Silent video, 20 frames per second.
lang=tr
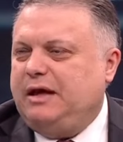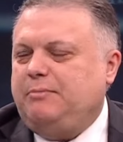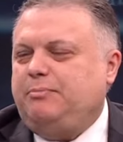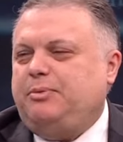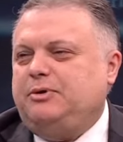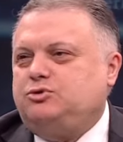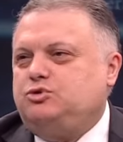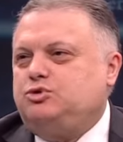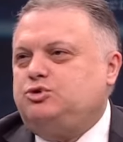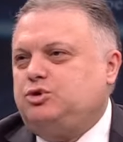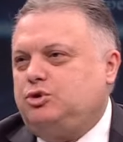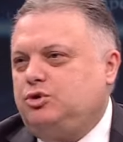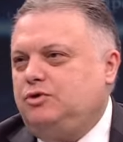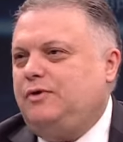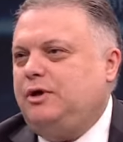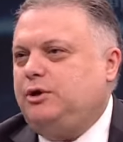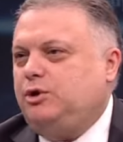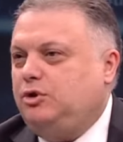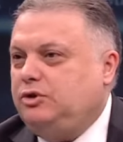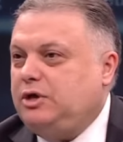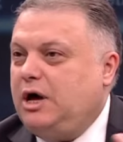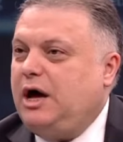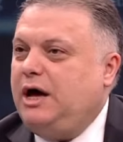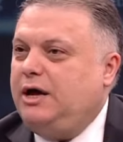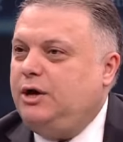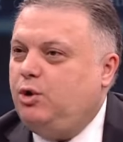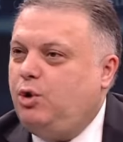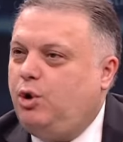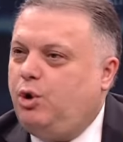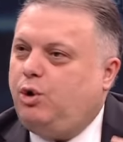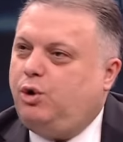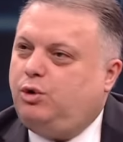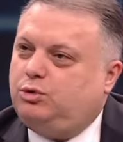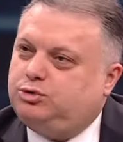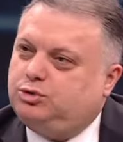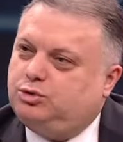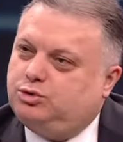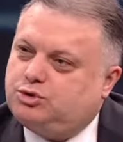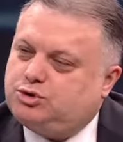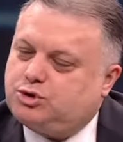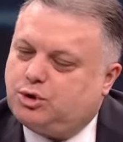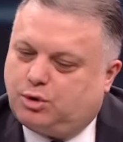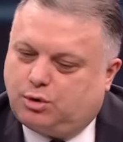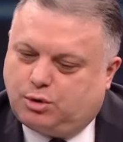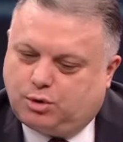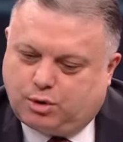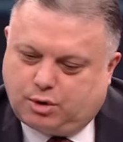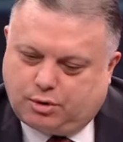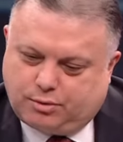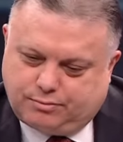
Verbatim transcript: pozisyonu veriyor. Daha iyi olduğunu söylüyor.